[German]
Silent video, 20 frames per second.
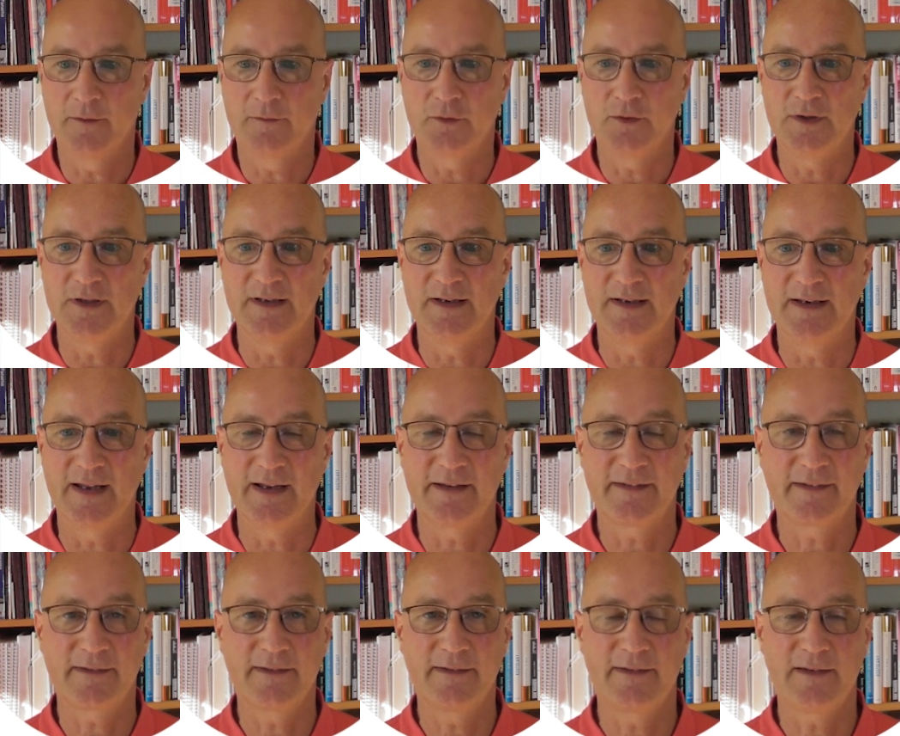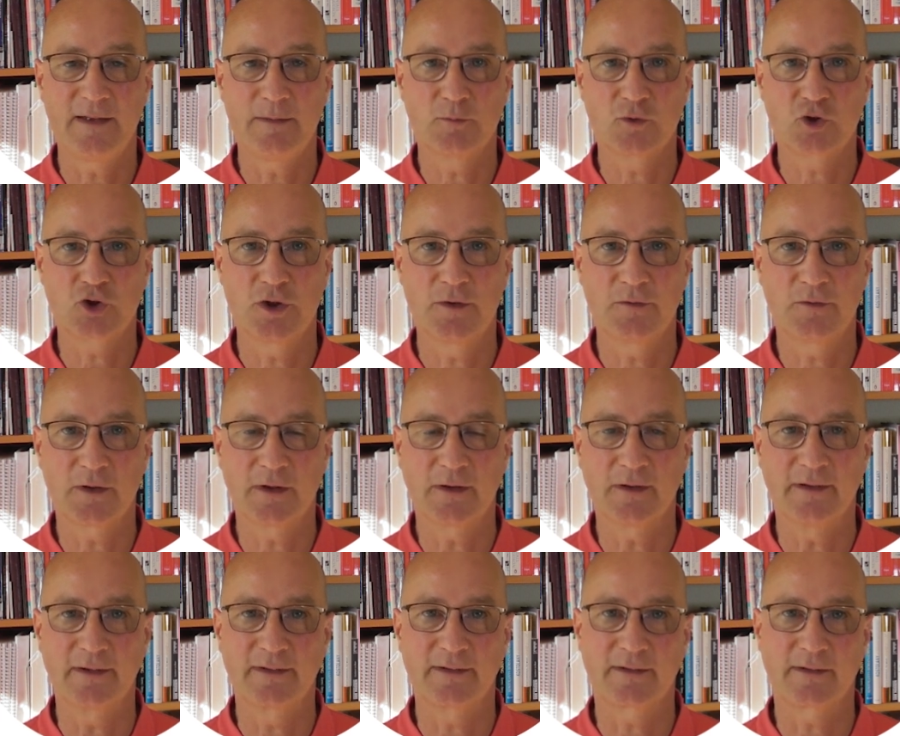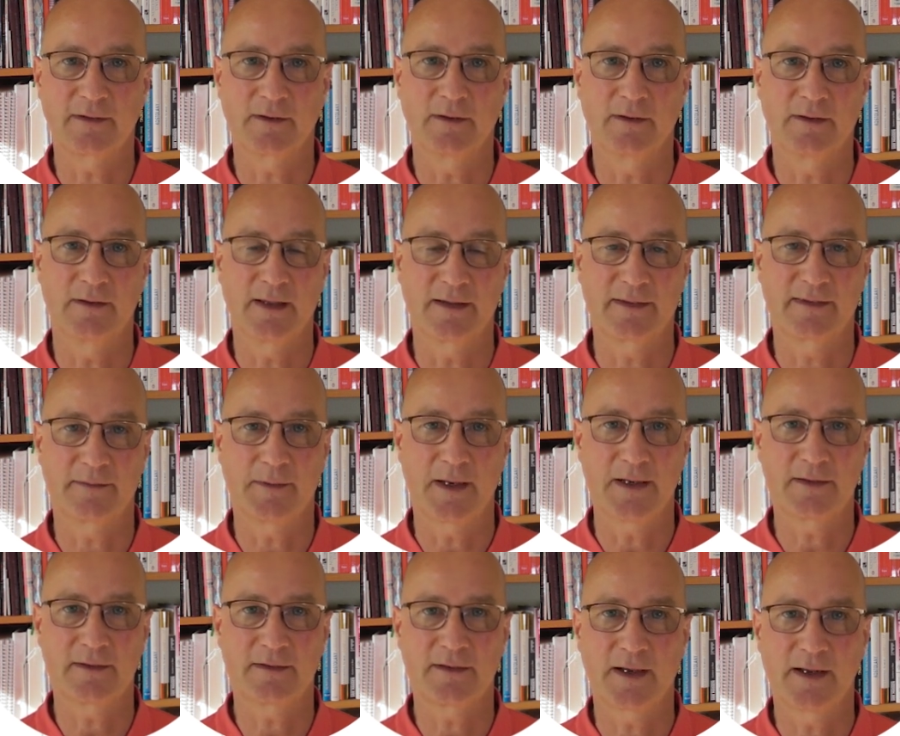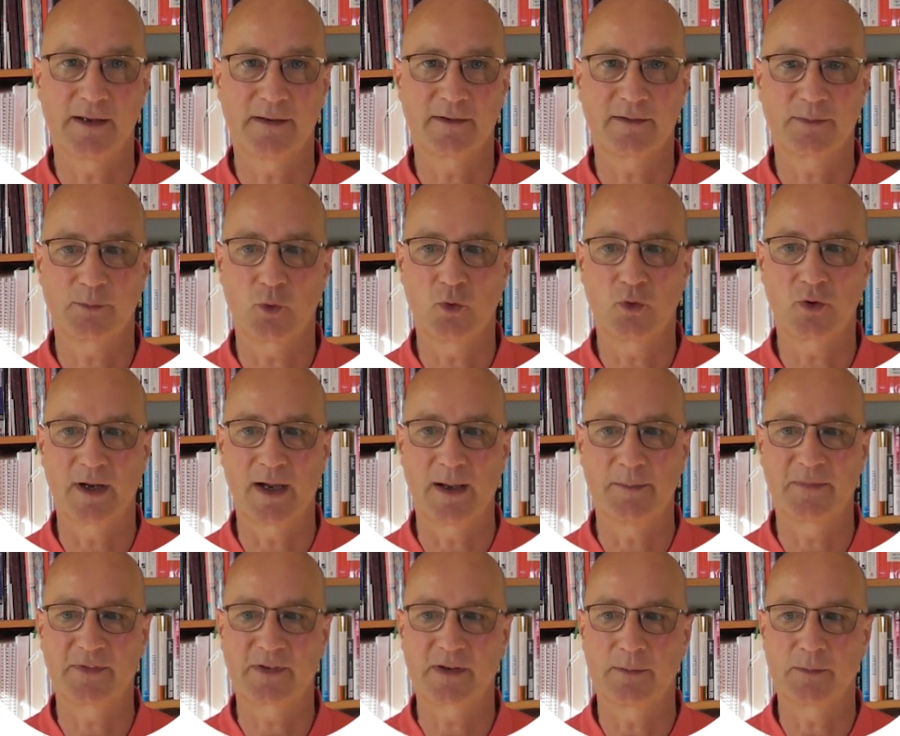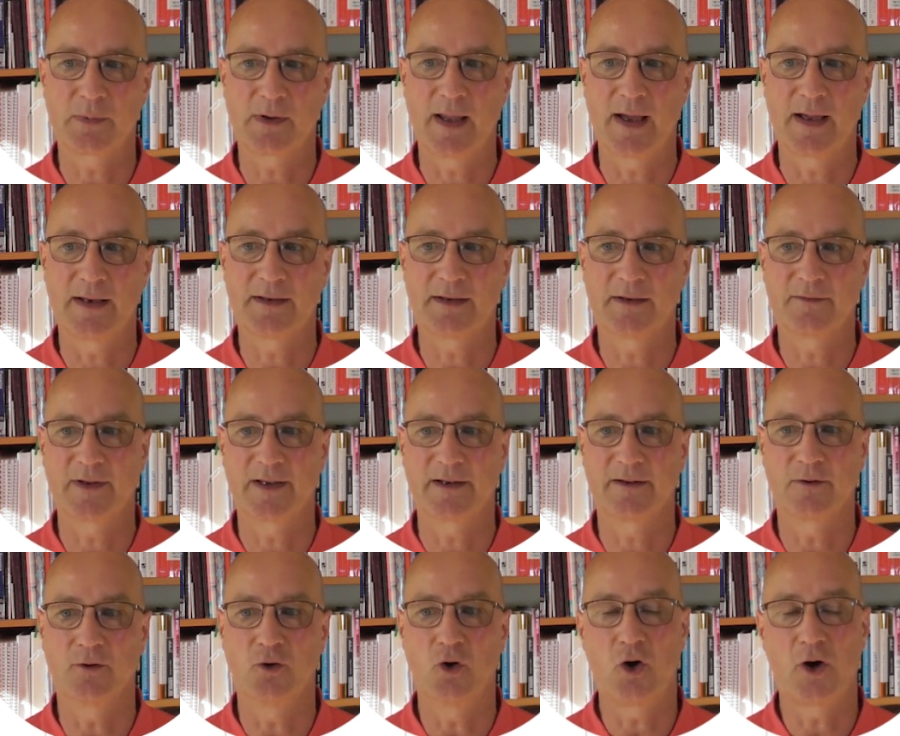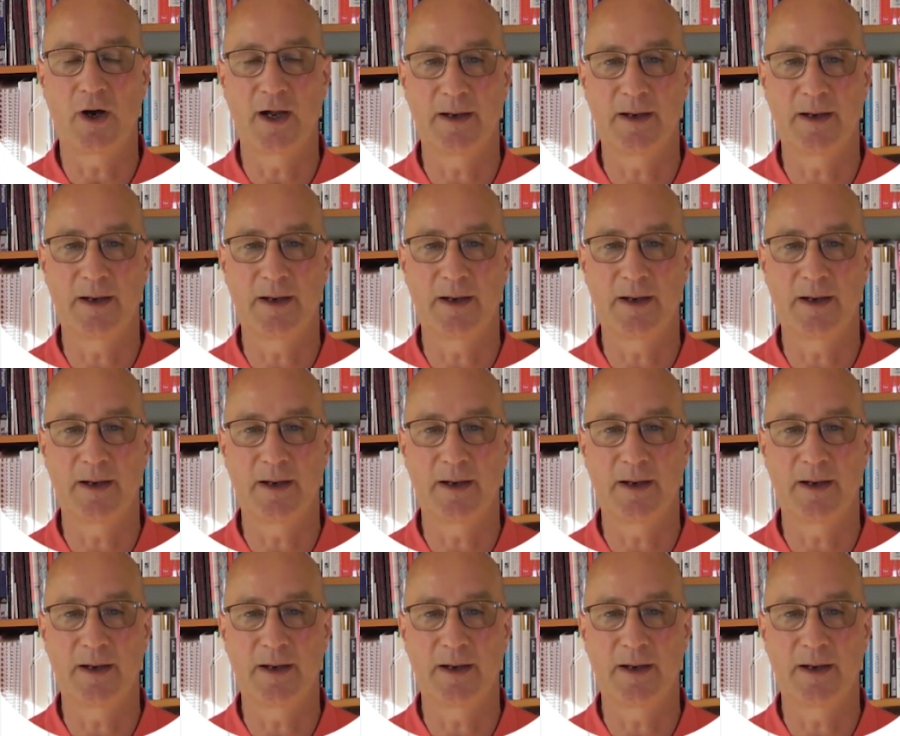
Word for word: Für die nächsten sieben Schiffe ist äh, der zweite Teil des Programms geplant. Da werden noch